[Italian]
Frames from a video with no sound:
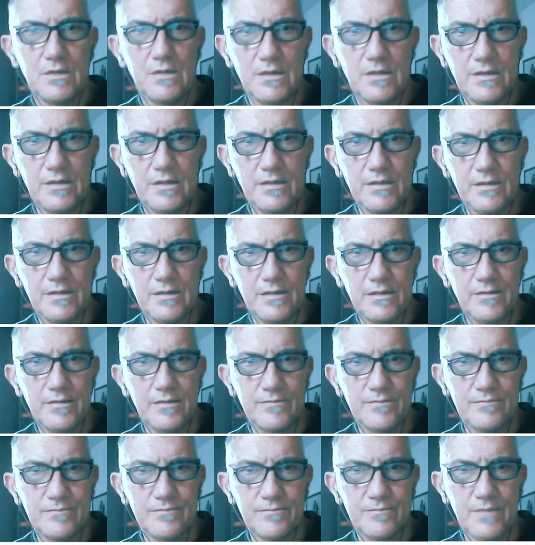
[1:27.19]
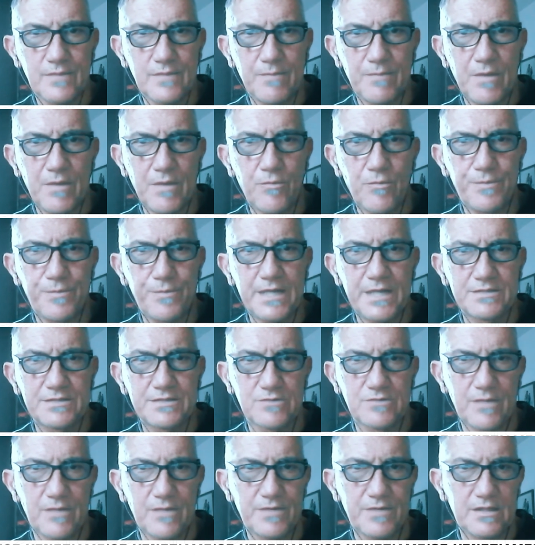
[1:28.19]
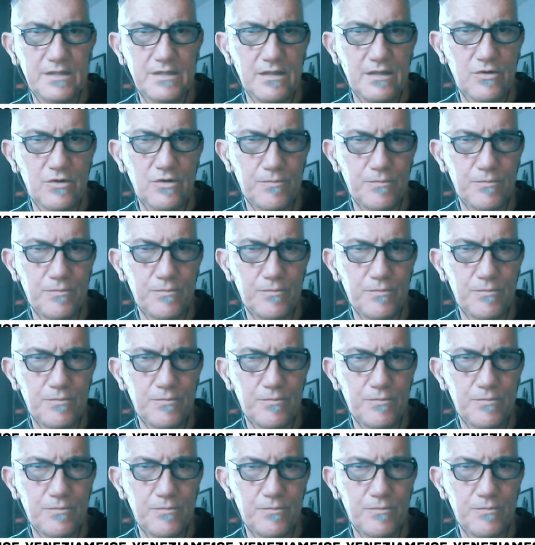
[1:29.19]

Eh, abbiamo perso una partita col